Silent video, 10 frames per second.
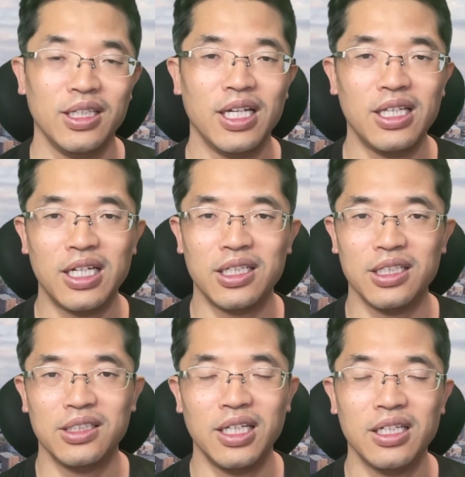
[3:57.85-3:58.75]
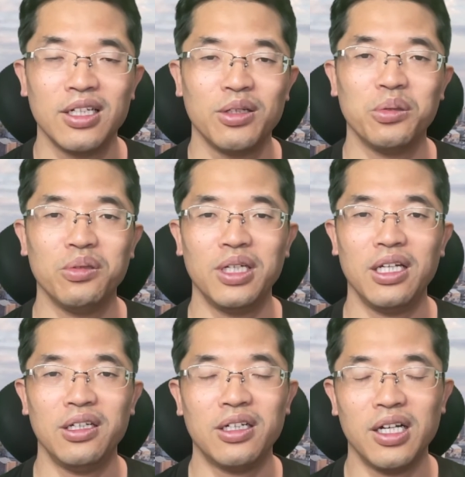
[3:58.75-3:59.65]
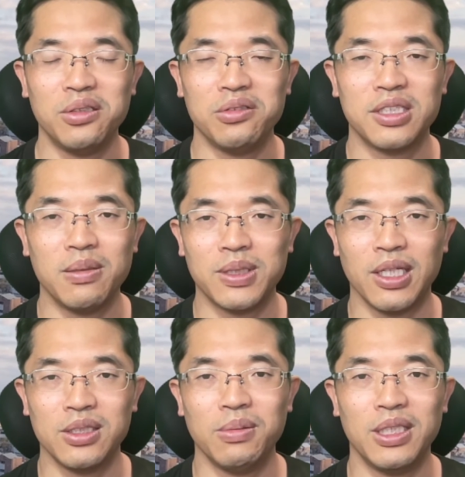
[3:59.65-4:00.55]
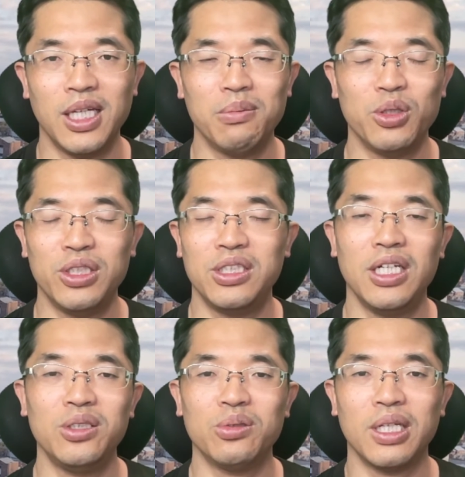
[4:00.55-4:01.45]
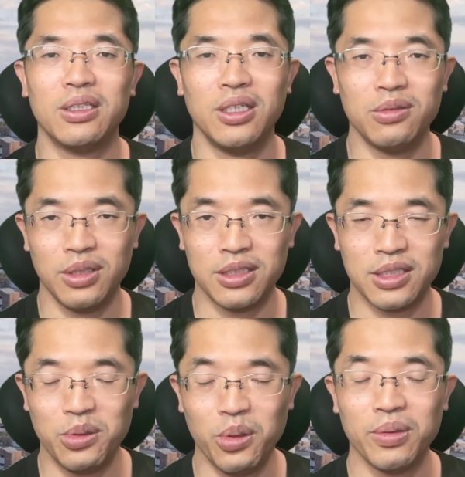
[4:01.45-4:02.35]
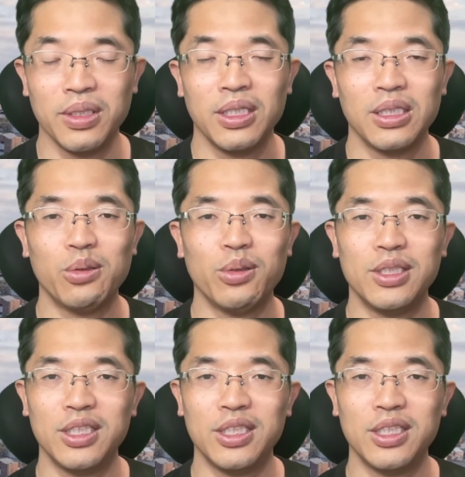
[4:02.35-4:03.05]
なんならですね、このデイリー会員というサービス始めてもう1年以上経っているんですけど、過去1